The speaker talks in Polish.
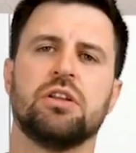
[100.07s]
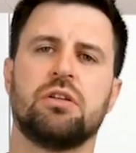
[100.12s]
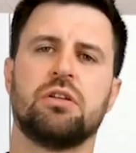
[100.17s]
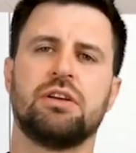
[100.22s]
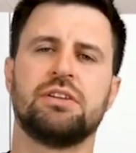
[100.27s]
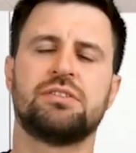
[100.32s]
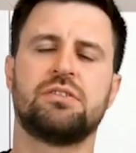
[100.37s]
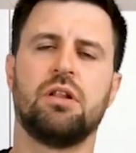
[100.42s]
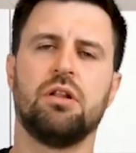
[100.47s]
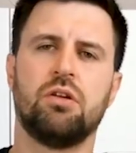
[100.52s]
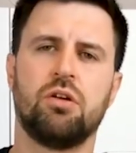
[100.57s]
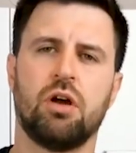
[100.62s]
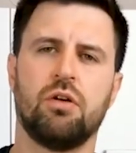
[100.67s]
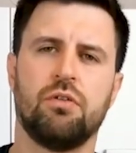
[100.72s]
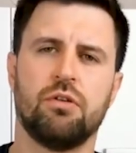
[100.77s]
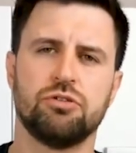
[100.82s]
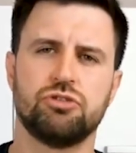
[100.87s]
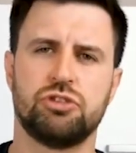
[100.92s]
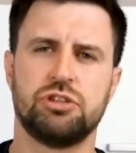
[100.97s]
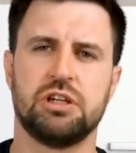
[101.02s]
To jest tylko i
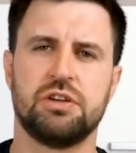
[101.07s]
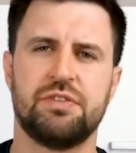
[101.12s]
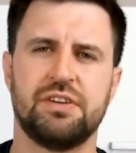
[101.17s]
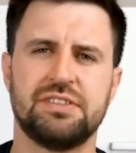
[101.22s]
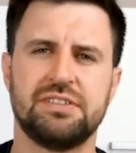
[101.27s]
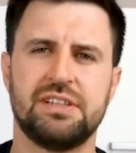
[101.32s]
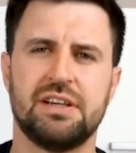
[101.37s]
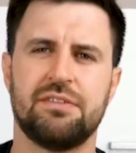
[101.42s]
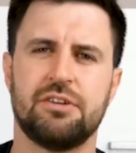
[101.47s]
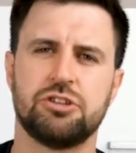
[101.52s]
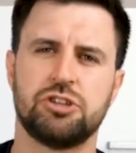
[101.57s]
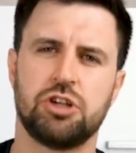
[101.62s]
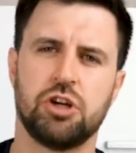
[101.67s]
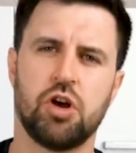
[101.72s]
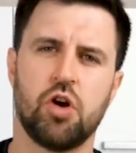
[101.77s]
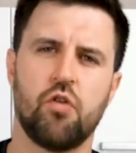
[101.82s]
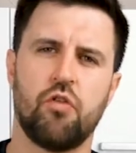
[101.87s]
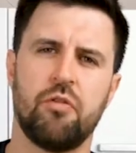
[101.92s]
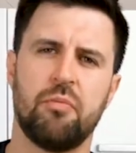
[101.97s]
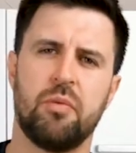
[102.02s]
wyłącznie kwestia
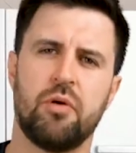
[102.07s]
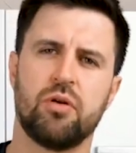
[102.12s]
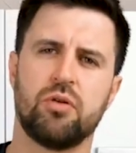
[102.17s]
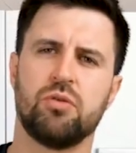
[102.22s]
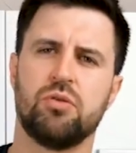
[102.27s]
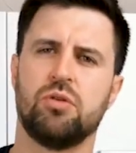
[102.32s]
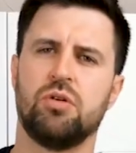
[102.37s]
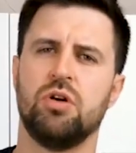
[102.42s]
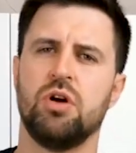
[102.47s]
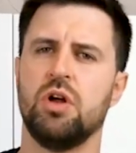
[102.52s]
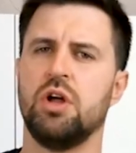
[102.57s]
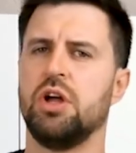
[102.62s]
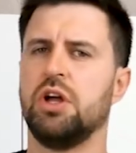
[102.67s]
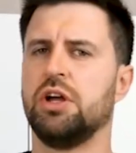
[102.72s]
Waszego wyboru.